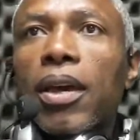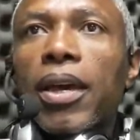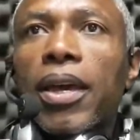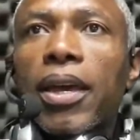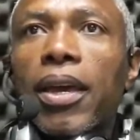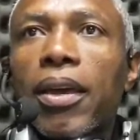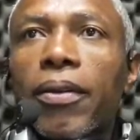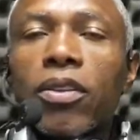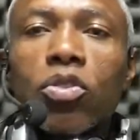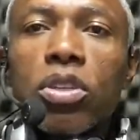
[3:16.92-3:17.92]
É,
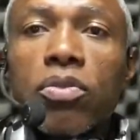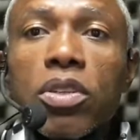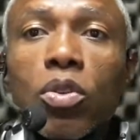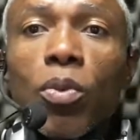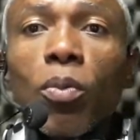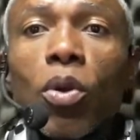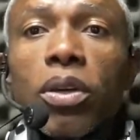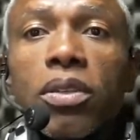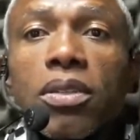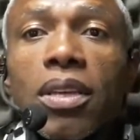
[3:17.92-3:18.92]
então vocês visitam o meu
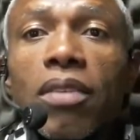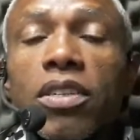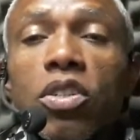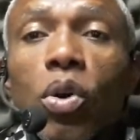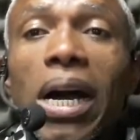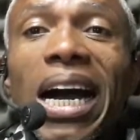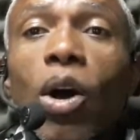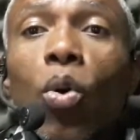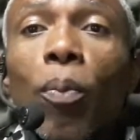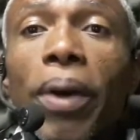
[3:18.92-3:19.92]
blog, vocês escrevem assim, ó,
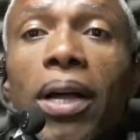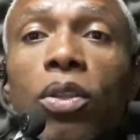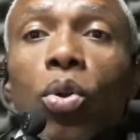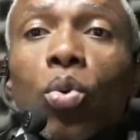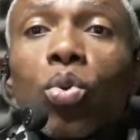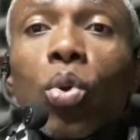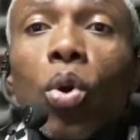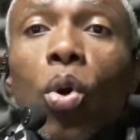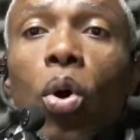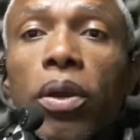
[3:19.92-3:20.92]
arroba
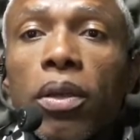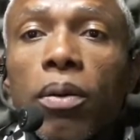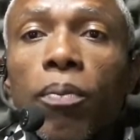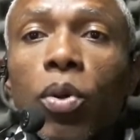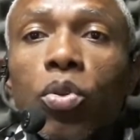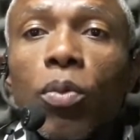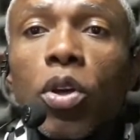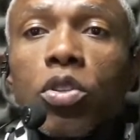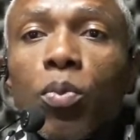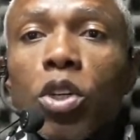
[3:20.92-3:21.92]
doutorgore
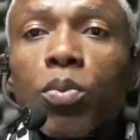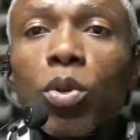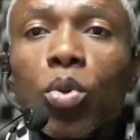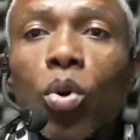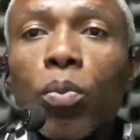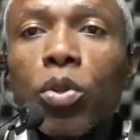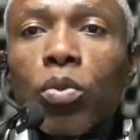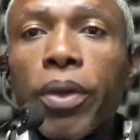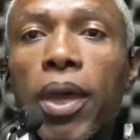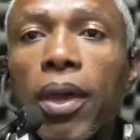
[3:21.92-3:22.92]

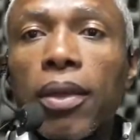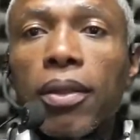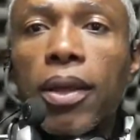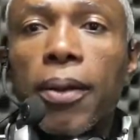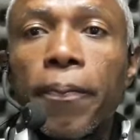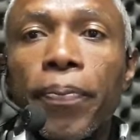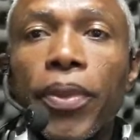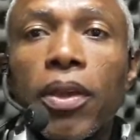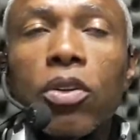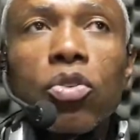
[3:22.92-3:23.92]
blogspot.com.br, tá?
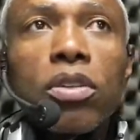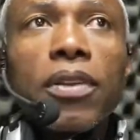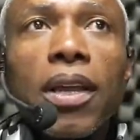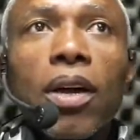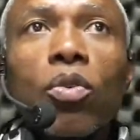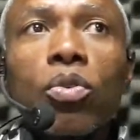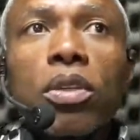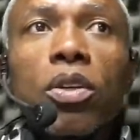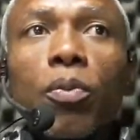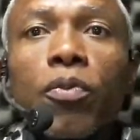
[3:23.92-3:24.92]
Inclusive lá
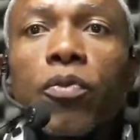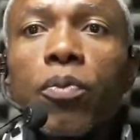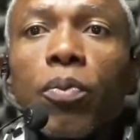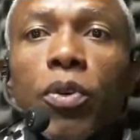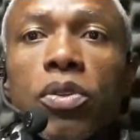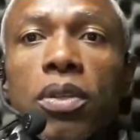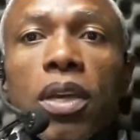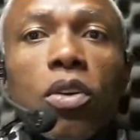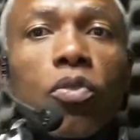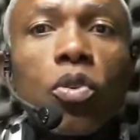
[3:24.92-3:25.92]
ontem eu postei
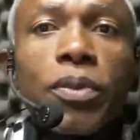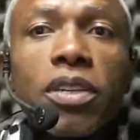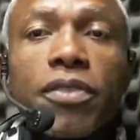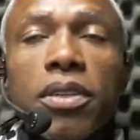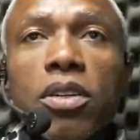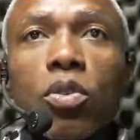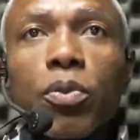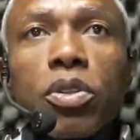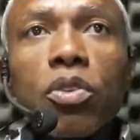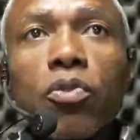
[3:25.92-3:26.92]
que eu vou começar a fazer isso. Eu
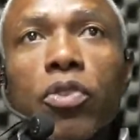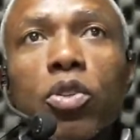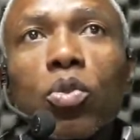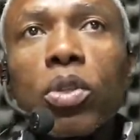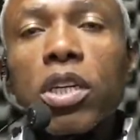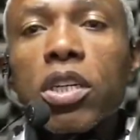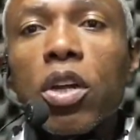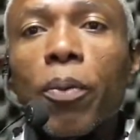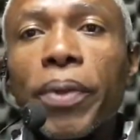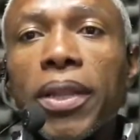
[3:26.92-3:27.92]
postei um vídeo do
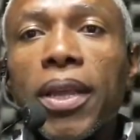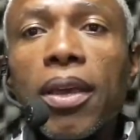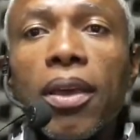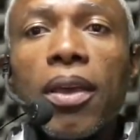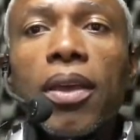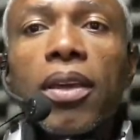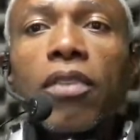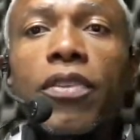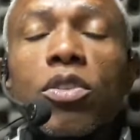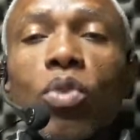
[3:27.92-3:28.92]
Targinel PT, que ele
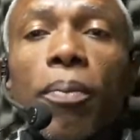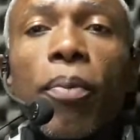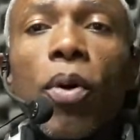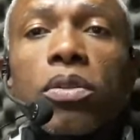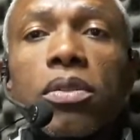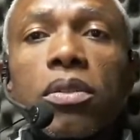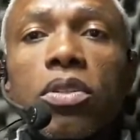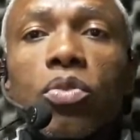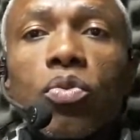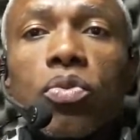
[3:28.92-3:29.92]
fez um unboxing
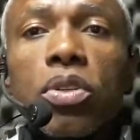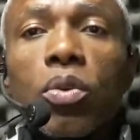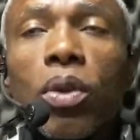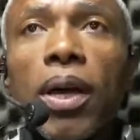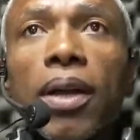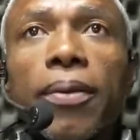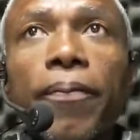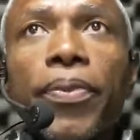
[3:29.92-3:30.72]
de um celular,